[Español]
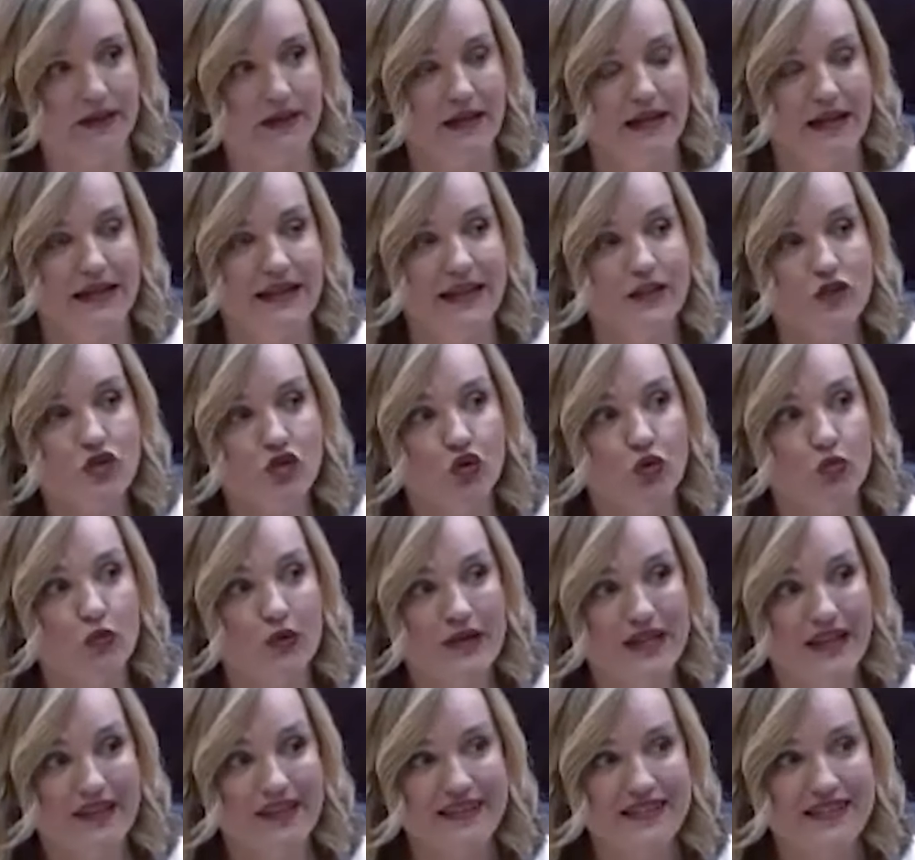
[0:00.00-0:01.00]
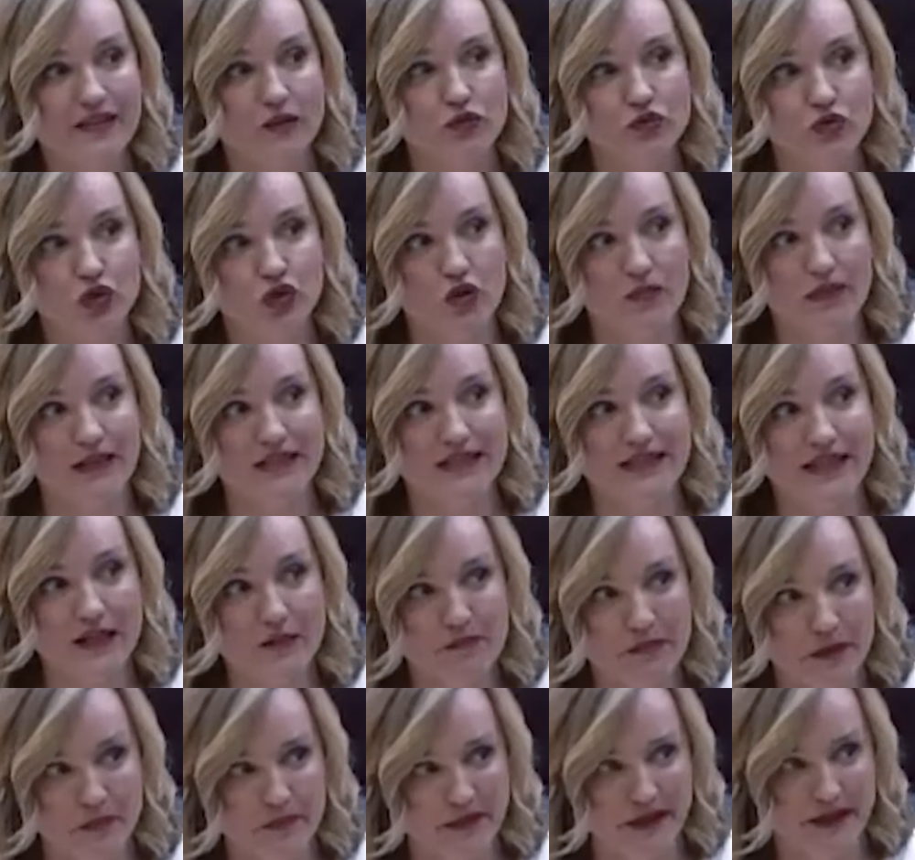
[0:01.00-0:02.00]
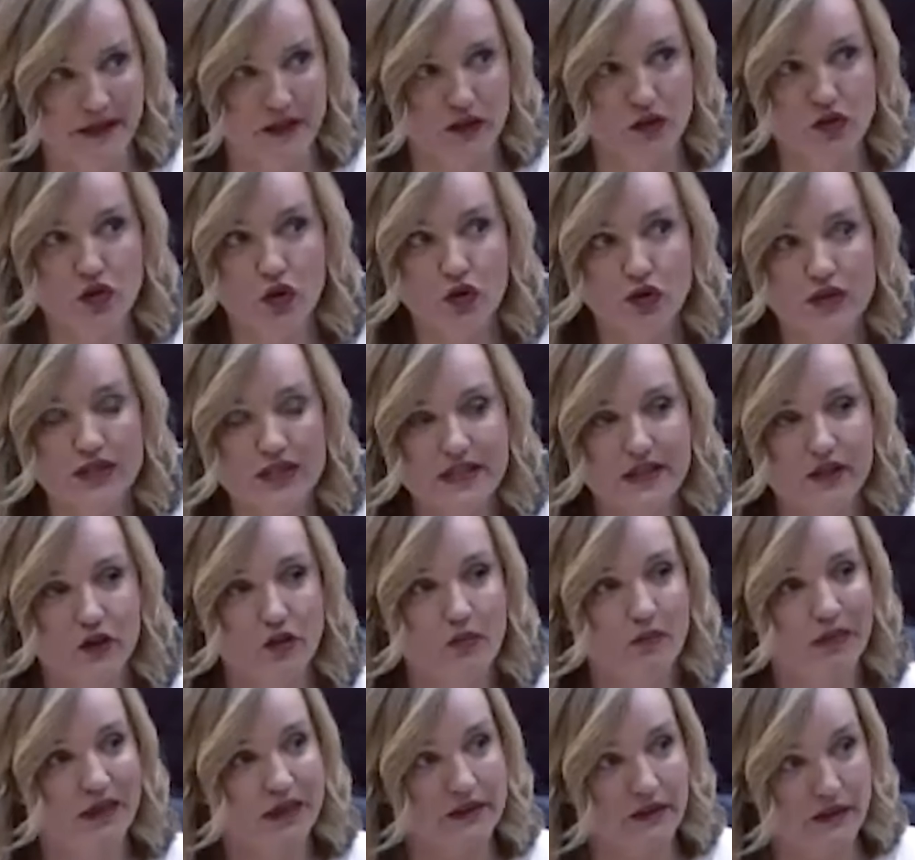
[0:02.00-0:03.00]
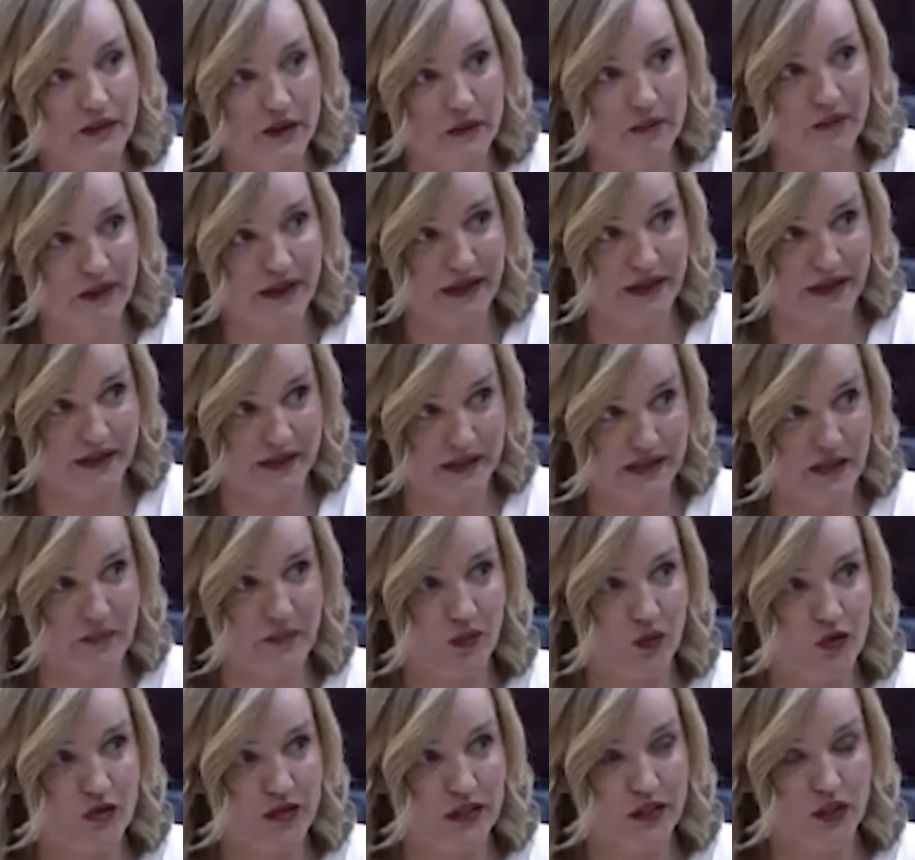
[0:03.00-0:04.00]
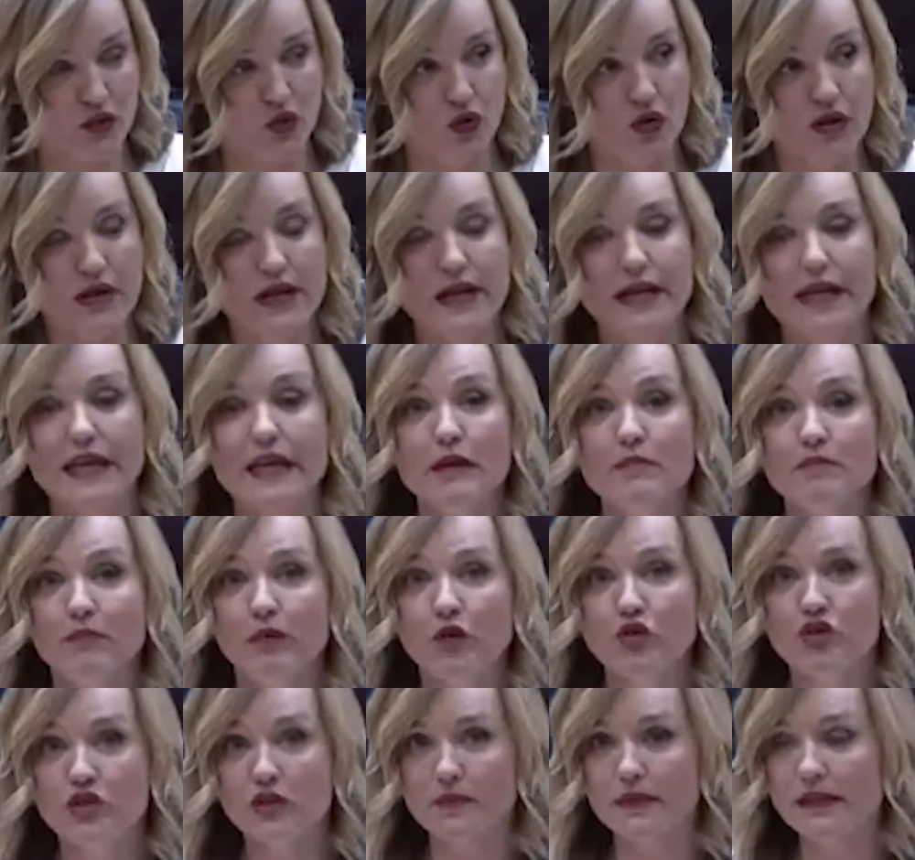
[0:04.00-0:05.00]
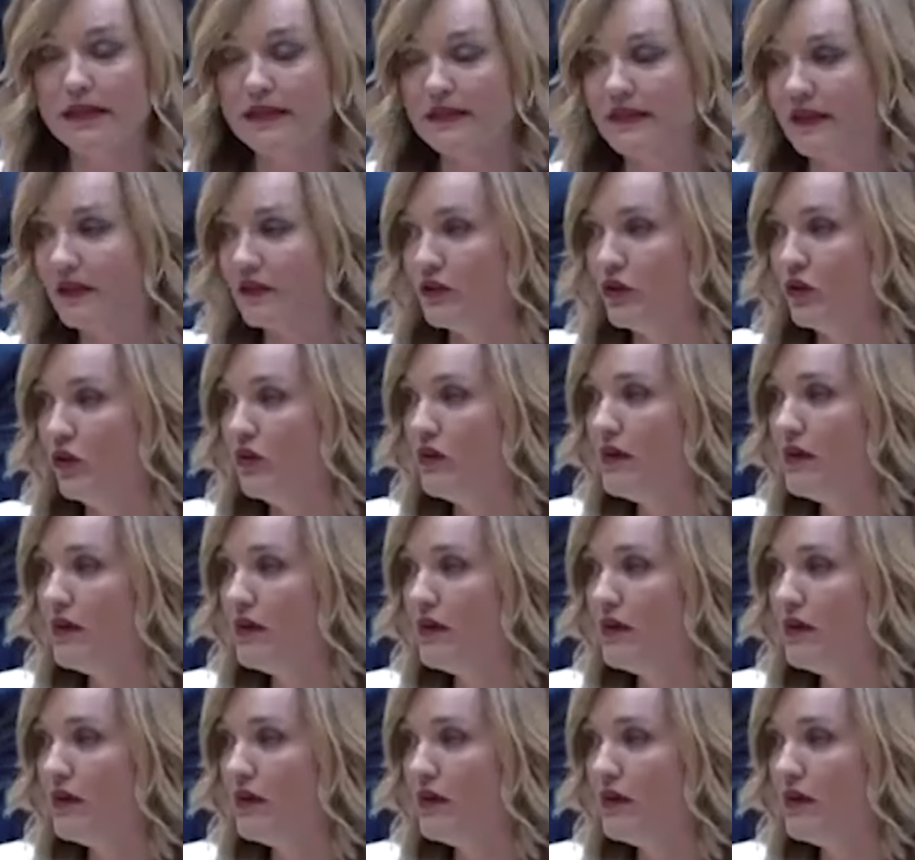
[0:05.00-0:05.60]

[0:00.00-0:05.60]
las comunidades autónomas del PP no quisieron participar en este proyecto, imposibilitando